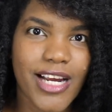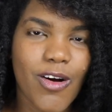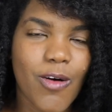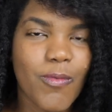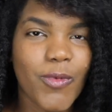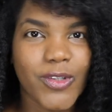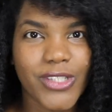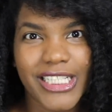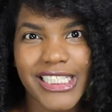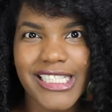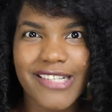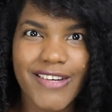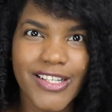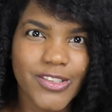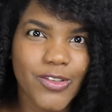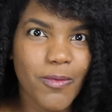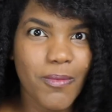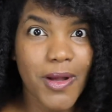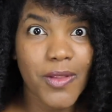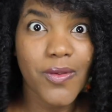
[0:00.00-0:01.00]
cómo
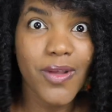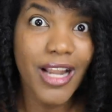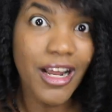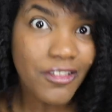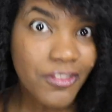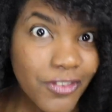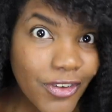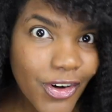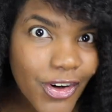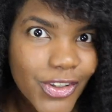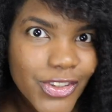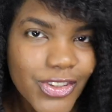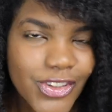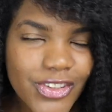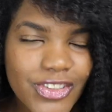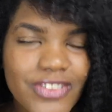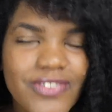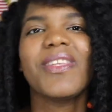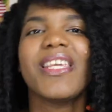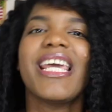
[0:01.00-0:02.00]
estaba tomando las
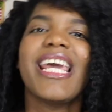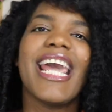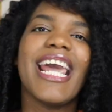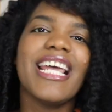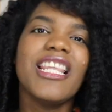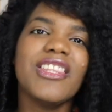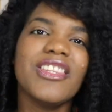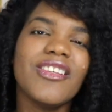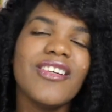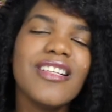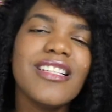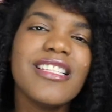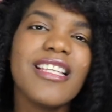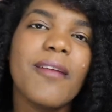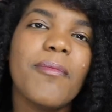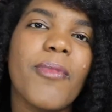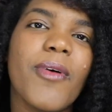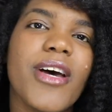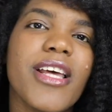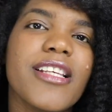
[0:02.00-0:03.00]
fotos.
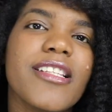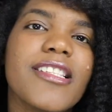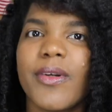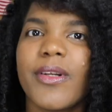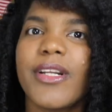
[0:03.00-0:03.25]
Entonces, pues